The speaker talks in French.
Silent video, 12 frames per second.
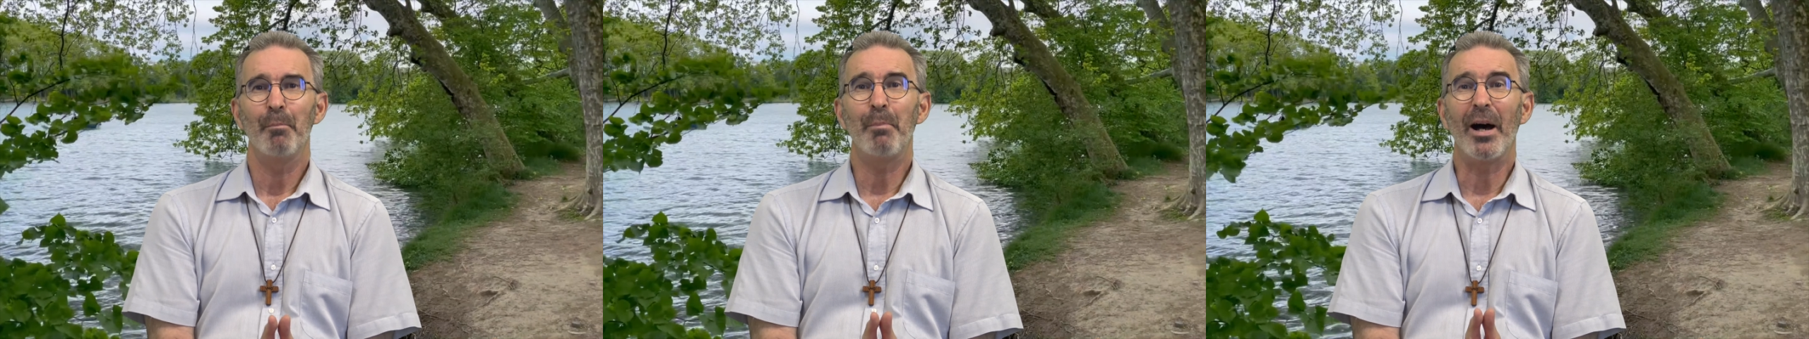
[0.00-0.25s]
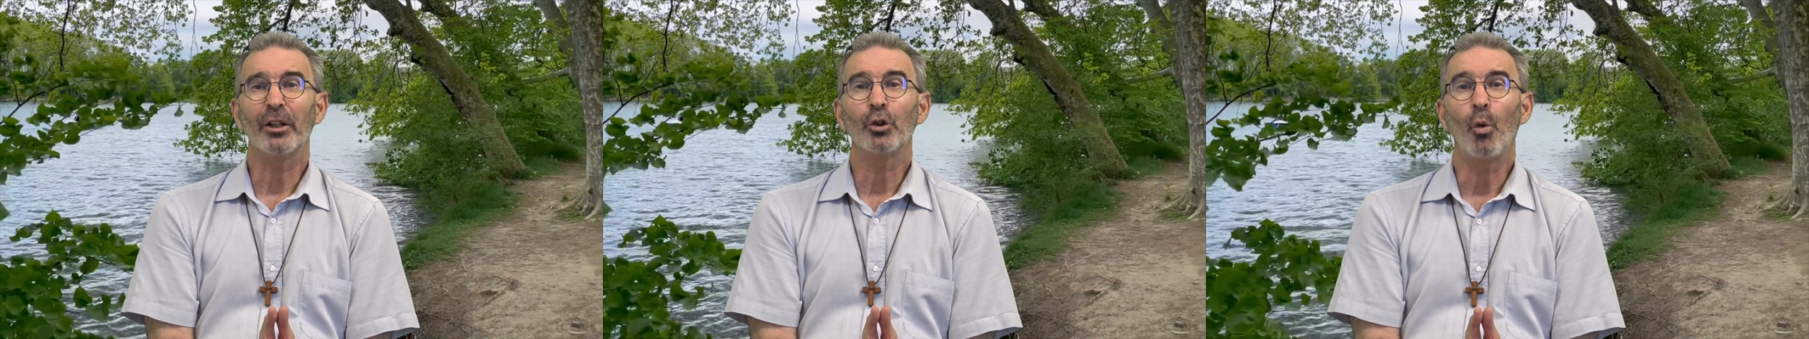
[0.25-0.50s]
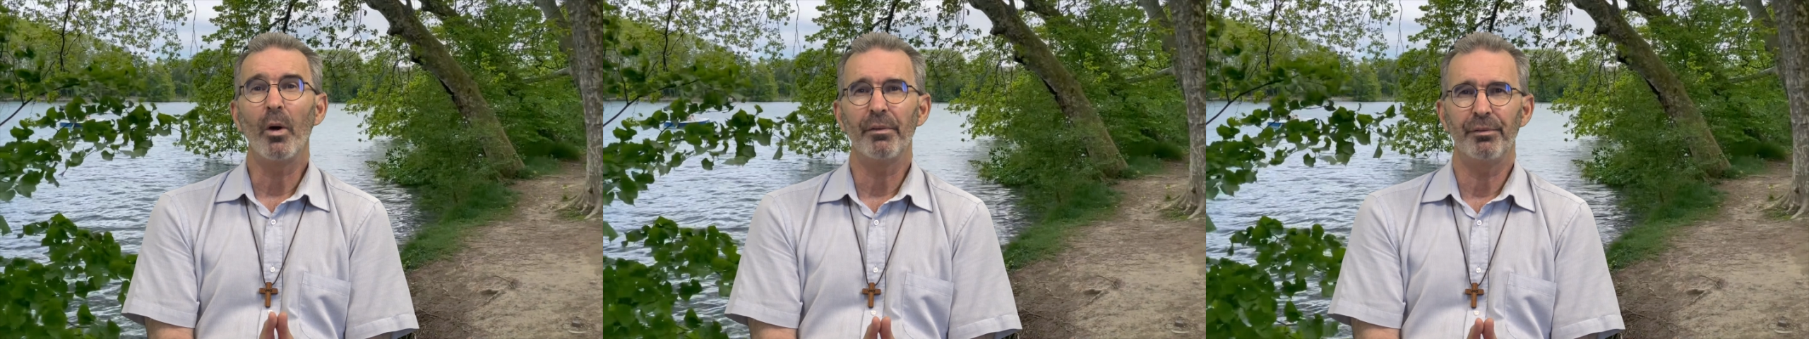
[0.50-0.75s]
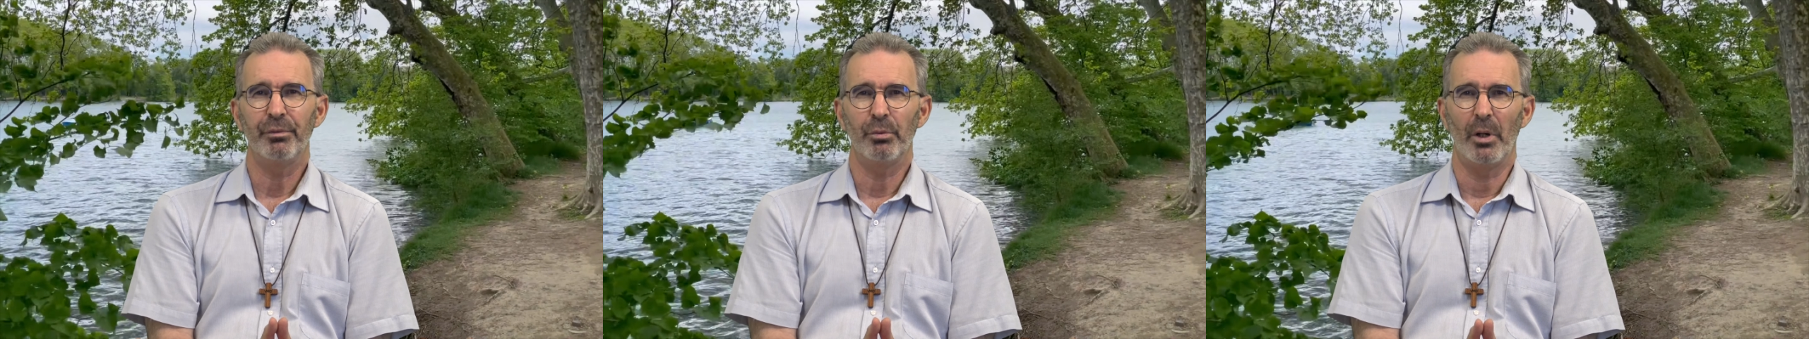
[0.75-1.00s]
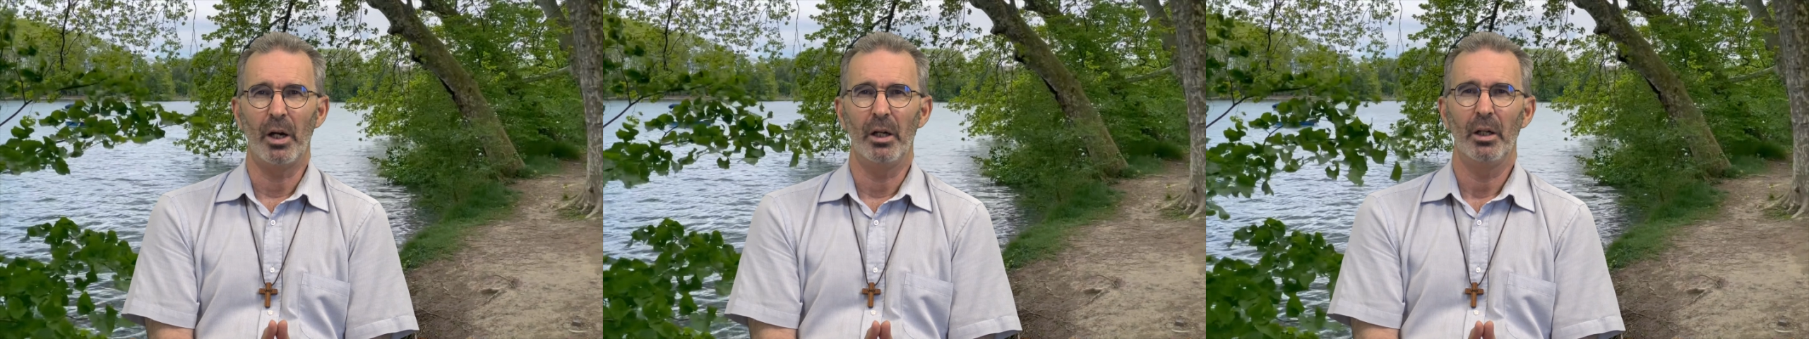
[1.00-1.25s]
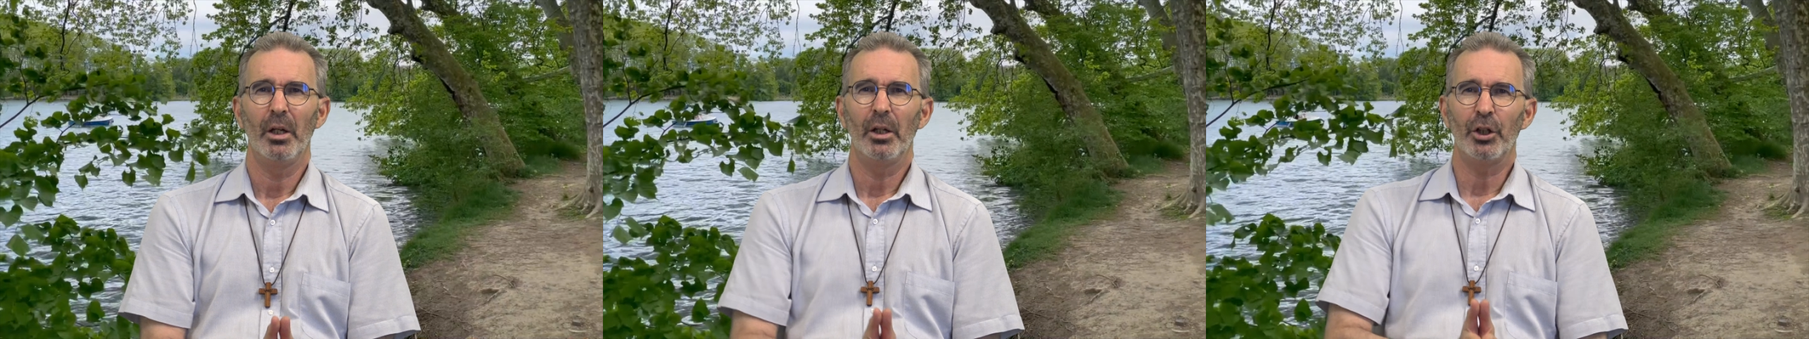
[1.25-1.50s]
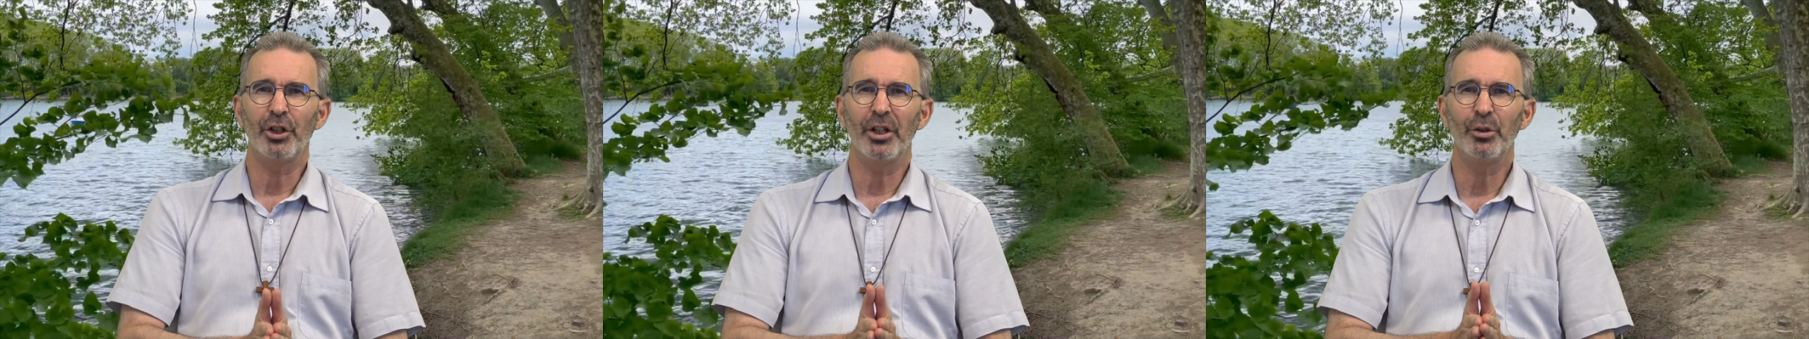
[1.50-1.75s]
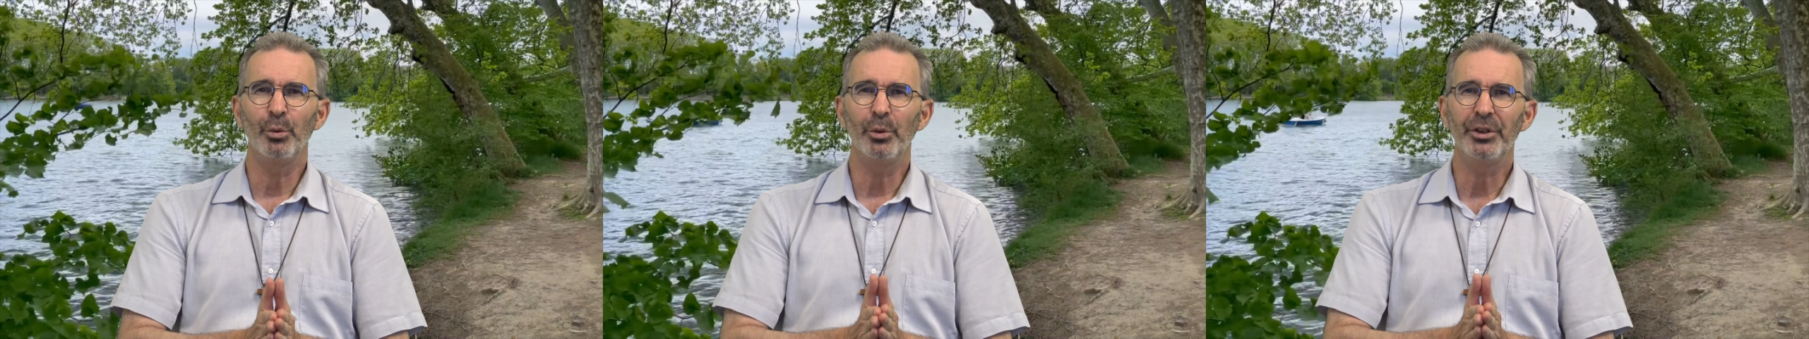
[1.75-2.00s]
Par trois fois,
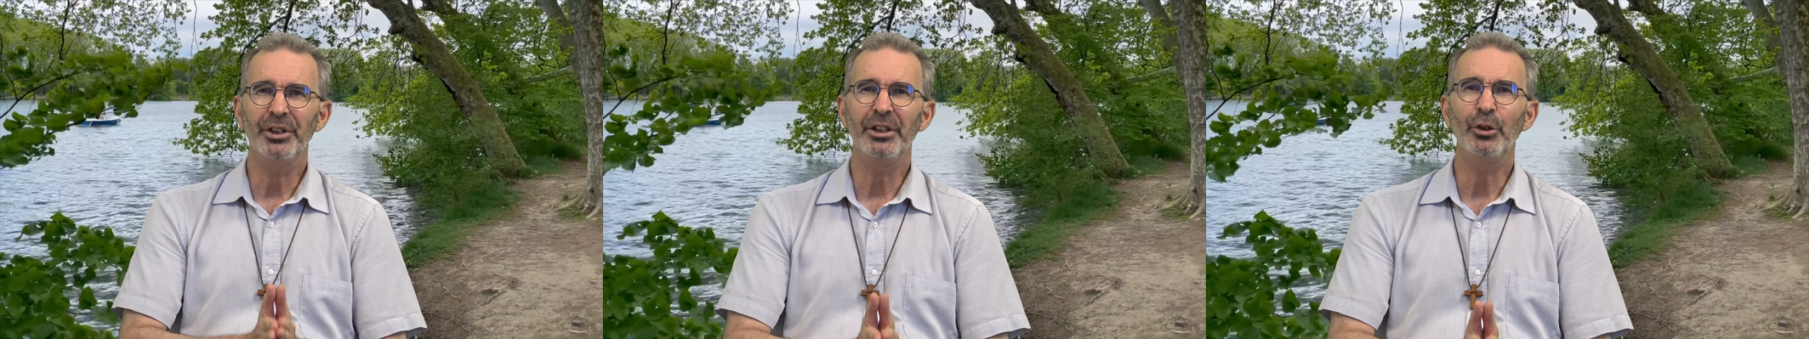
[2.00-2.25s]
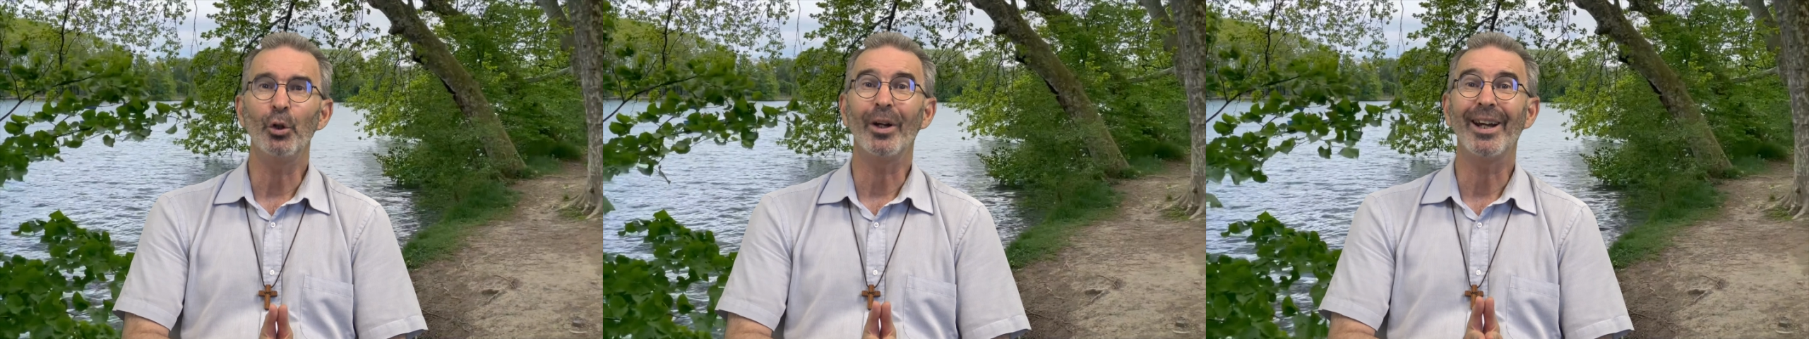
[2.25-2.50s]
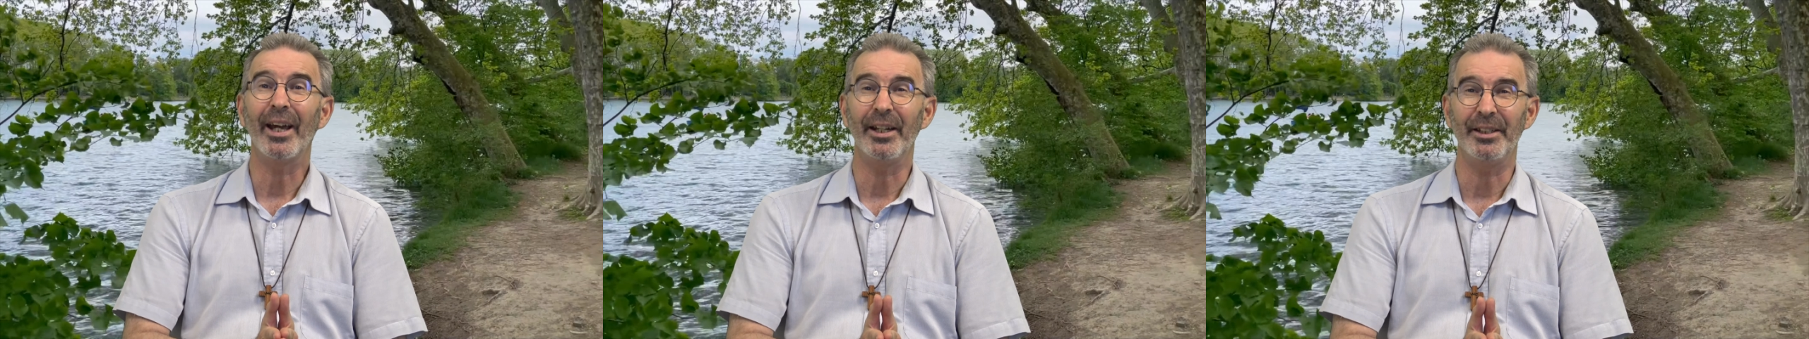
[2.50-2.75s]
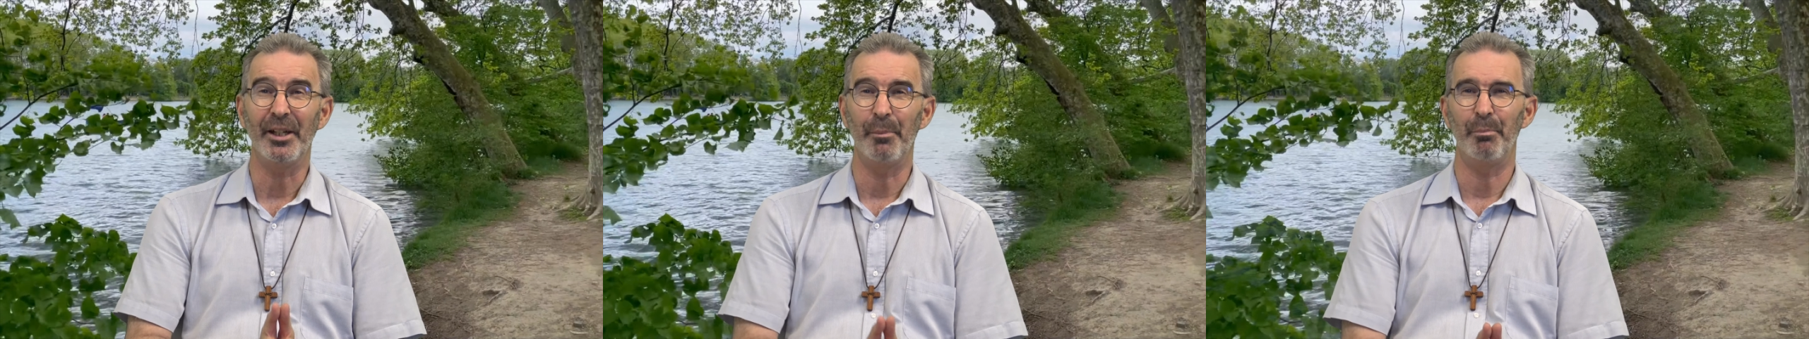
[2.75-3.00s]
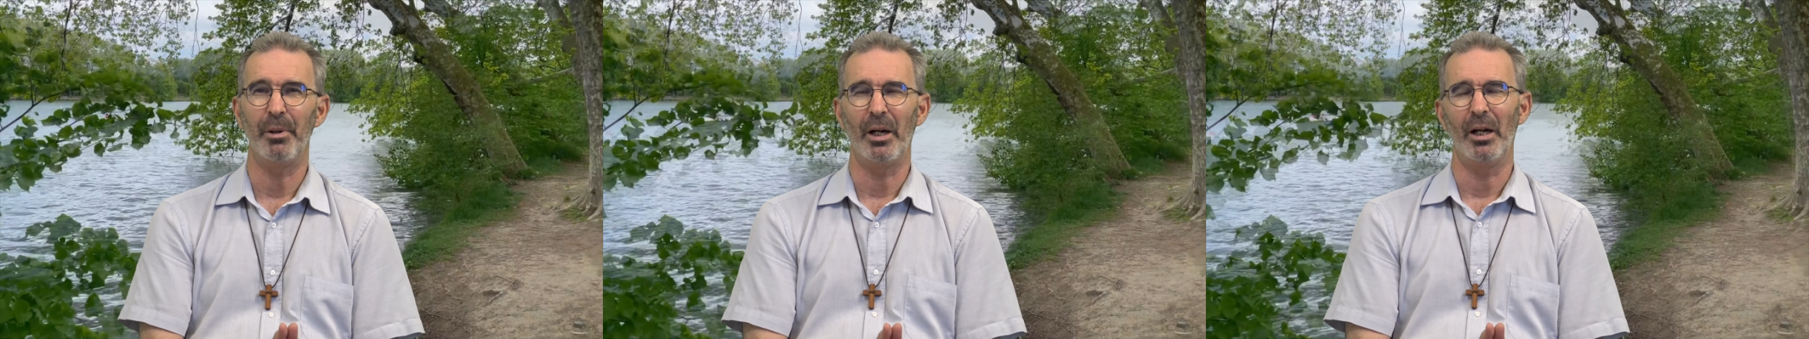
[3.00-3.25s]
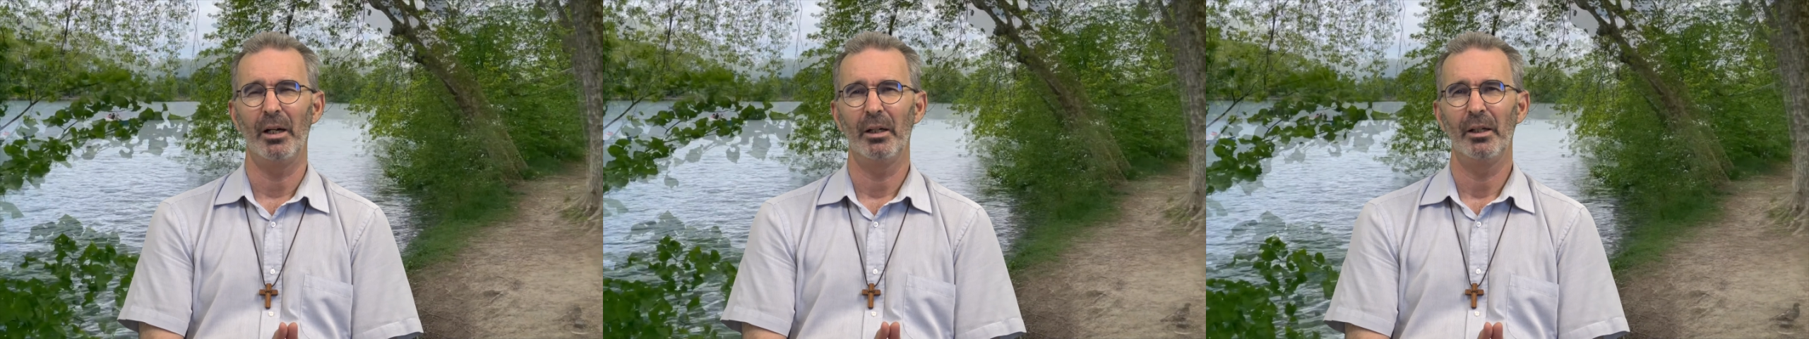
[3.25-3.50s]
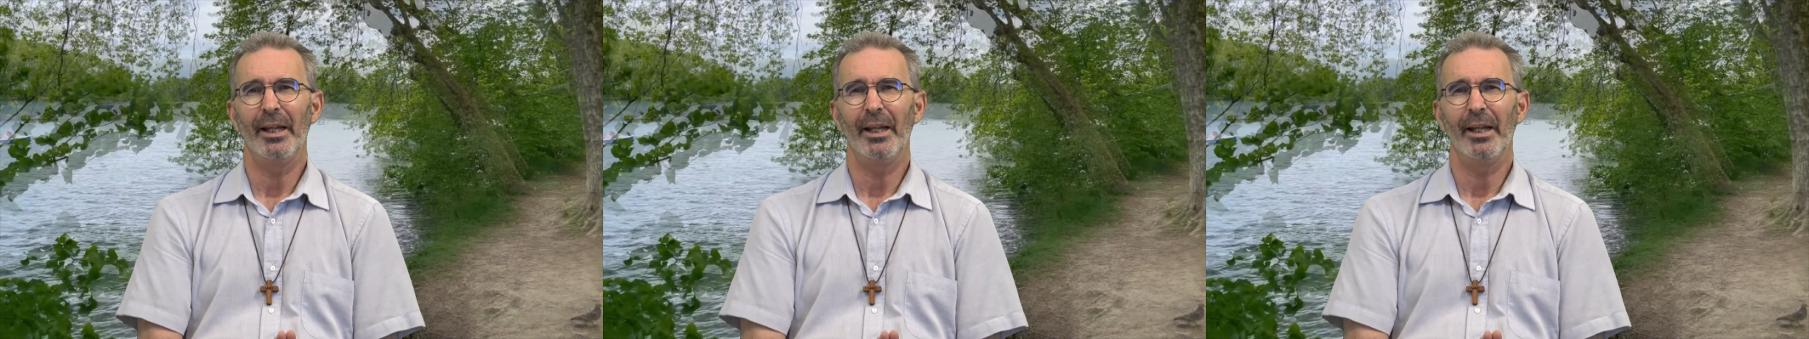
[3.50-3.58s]
Jésus dit Ne craignez pas.